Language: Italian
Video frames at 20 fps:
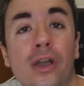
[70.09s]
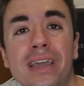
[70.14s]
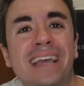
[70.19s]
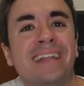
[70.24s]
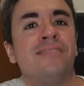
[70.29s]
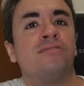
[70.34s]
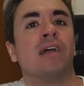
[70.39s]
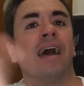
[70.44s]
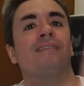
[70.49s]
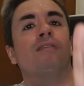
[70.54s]

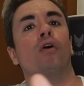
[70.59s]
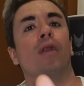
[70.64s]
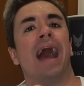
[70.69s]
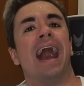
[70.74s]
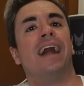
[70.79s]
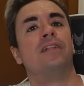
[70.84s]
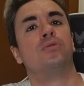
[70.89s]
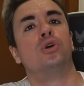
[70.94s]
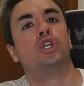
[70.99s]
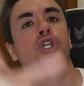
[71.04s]

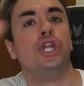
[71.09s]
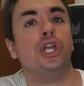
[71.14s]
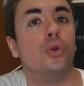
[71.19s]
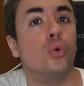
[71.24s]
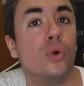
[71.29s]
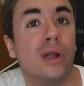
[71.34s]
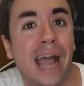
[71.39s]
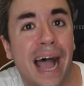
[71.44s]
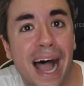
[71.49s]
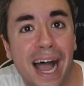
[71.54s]
intavolandoci i
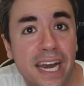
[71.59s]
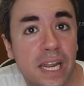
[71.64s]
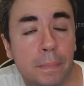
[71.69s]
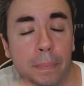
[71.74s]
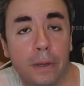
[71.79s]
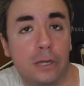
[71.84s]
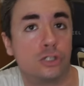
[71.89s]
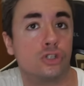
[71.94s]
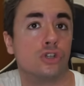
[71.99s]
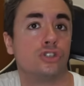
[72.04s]
Lugani
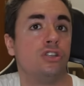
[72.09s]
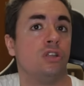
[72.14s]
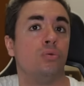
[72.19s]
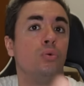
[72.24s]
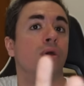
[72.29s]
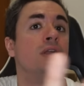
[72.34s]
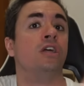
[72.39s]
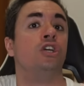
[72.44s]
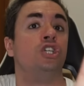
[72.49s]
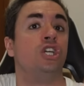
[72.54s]
per
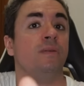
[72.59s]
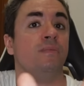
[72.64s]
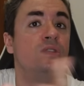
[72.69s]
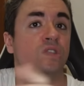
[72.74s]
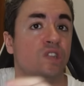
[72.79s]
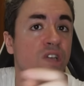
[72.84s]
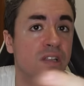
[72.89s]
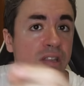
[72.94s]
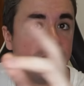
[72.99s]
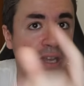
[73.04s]
sostituire Jim
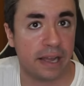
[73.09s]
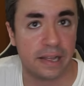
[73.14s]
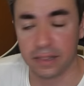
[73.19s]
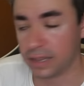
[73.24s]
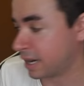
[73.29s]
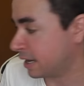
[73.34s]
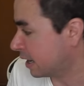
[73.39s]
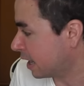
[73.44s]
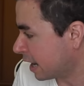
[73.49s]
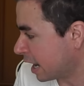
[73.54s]
City che
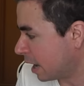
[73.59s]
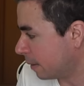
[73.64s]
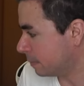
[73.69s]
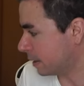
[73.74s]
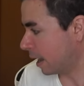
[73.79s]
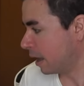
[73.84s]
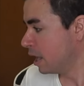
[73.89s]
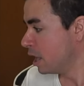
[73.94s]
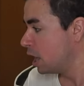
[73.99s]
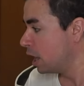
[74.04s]
andrà in
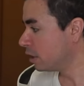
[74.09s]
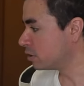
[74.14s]
Arabia.